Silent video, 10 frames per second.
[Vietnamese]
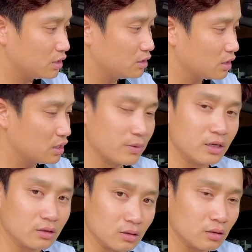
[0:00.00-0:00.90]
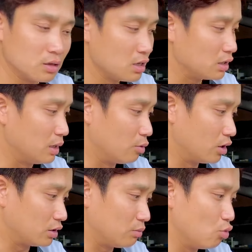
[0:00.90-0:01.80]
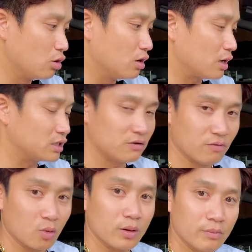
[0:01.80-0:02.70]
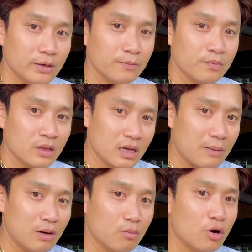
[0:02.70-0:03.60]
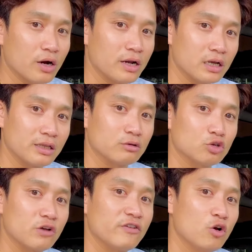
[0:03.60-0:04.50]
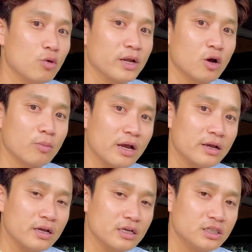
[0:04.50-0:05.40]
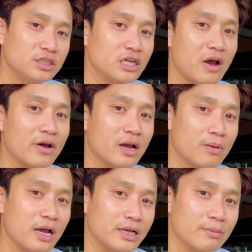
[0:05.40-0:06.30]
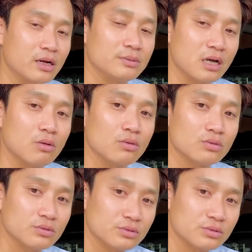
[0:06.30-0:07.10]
trên những kênh thương mại điện tử để mọi người có thể mua được cái sản phẩm của bên mình. Cảm ơn mọi người đã theo dõi video của mình ngày hôm nay. Xin chào, hẹn gặp lại anh em clip sau.